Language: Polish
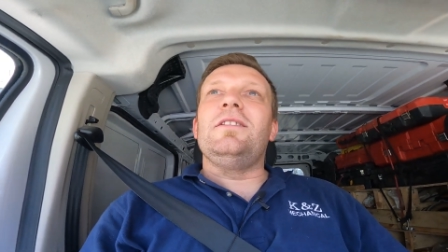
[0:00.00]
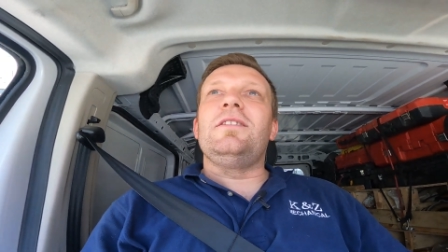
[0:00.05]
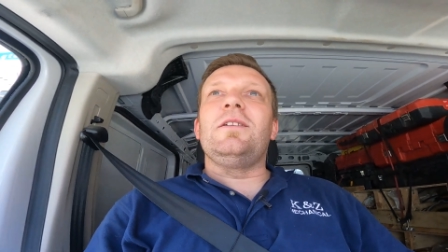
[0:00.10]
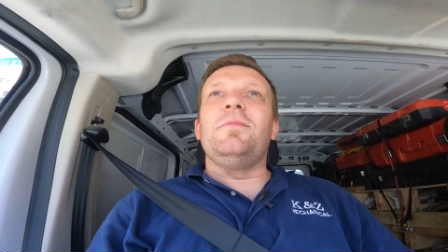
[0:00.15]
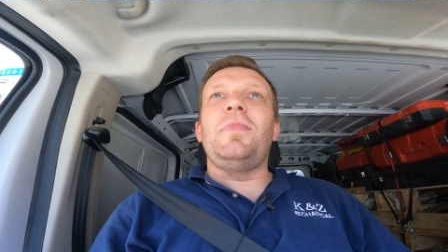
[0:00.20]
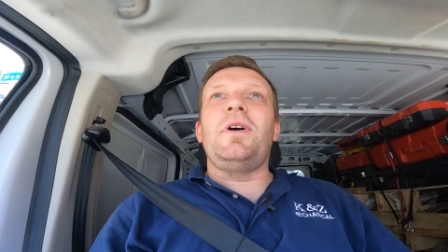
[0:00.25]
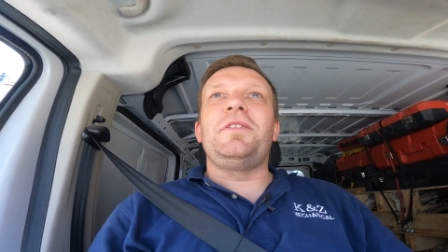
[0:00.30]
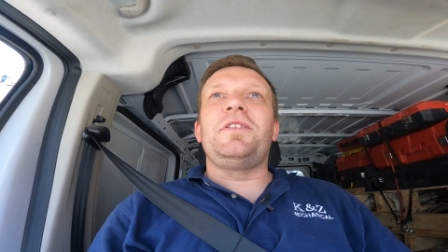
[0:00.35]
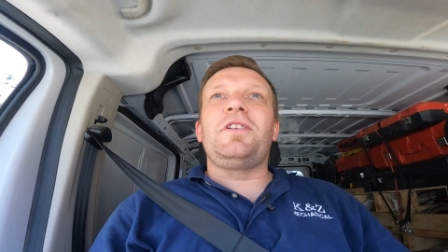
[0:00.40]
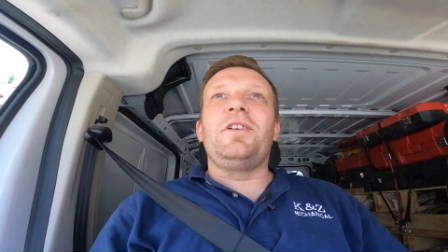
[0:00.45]

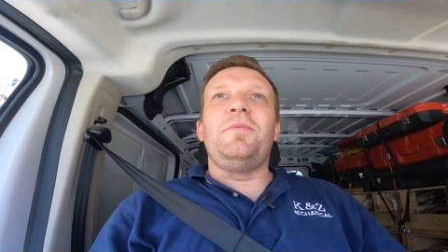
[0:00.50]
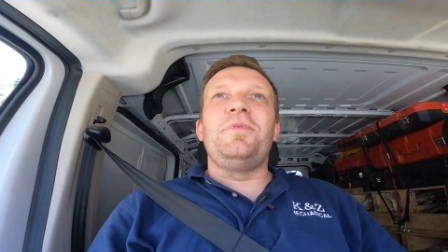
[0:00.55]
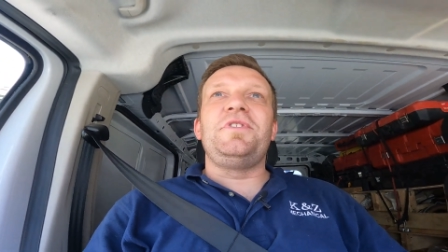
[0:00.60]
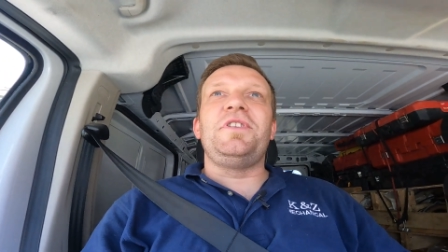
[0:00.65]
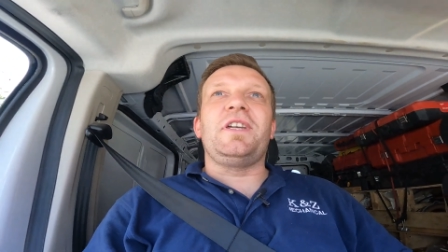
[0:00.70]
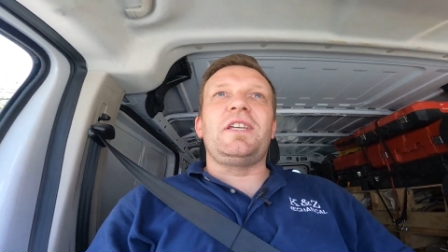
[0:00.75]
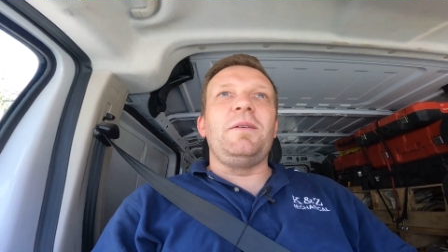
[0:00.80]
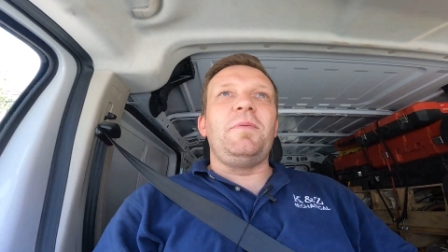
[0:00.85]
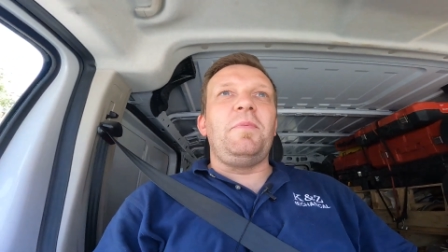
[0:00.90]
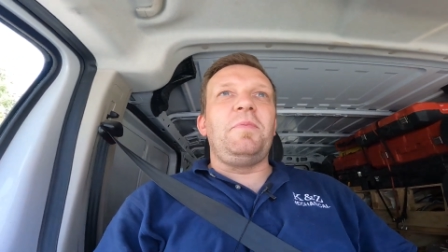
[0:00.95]
To ma tylko być
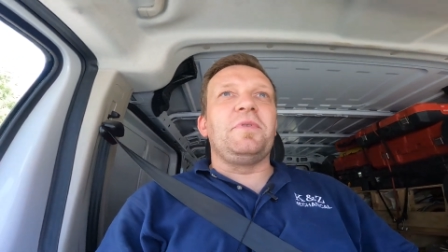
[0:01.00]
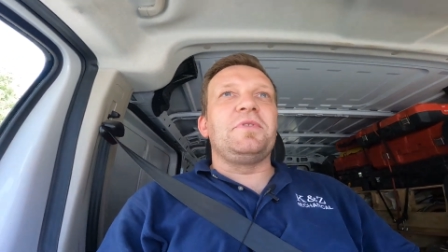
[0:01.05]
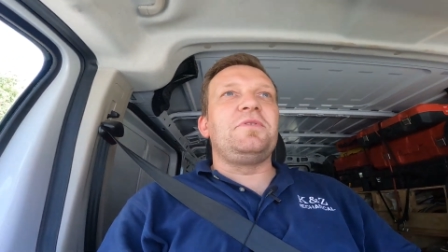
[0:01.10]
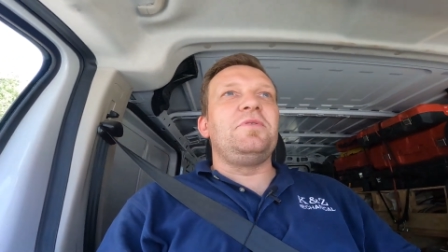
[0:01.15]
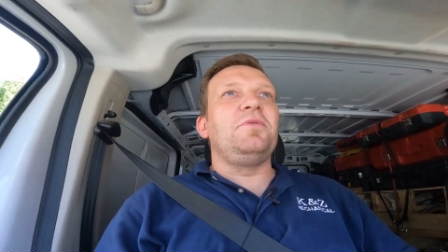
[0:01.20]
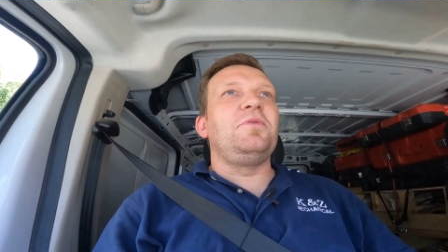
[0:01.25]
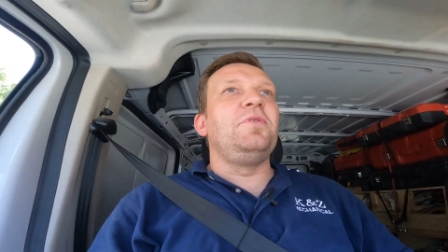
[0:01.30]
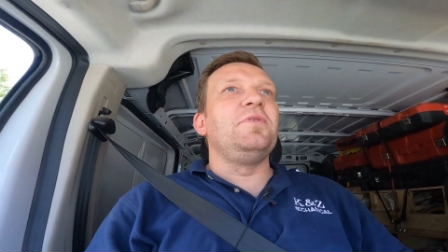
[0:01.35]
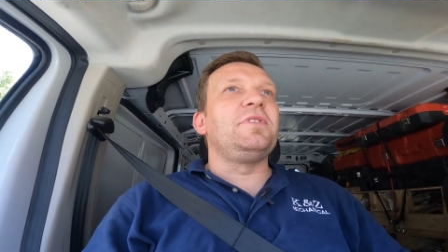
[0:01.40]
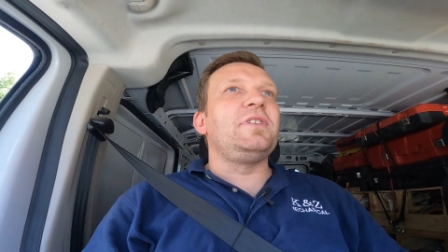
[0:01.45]
takie po
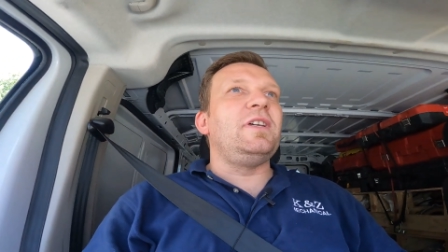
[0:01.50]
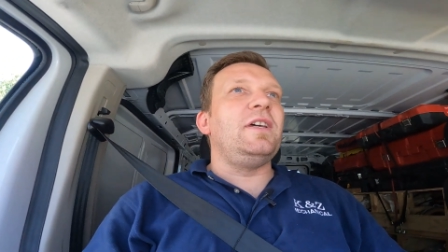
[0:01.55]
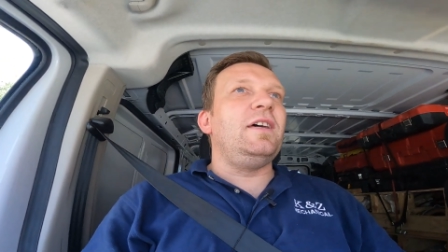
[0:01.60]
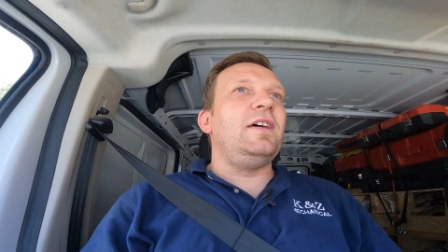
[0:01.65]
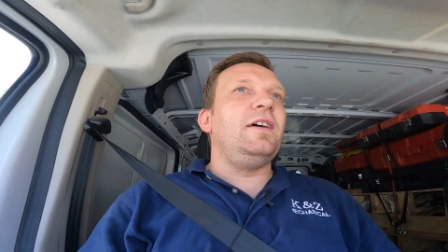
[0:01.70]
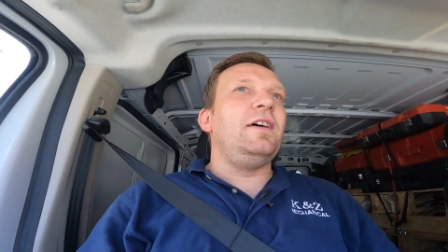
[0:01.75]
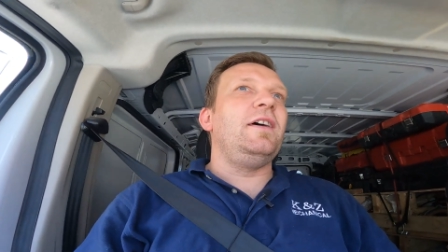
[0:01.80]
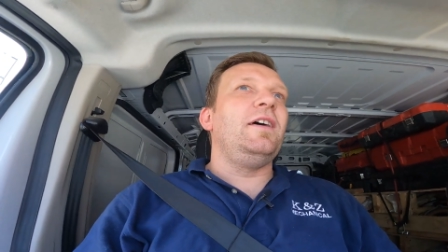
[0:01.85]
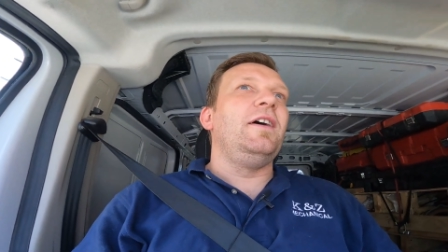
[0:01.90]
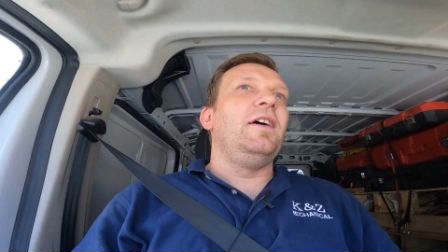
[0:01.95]
prostu
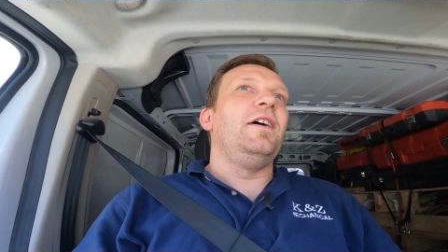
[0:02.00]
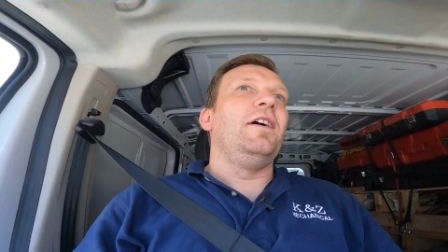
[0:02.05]
krótkie,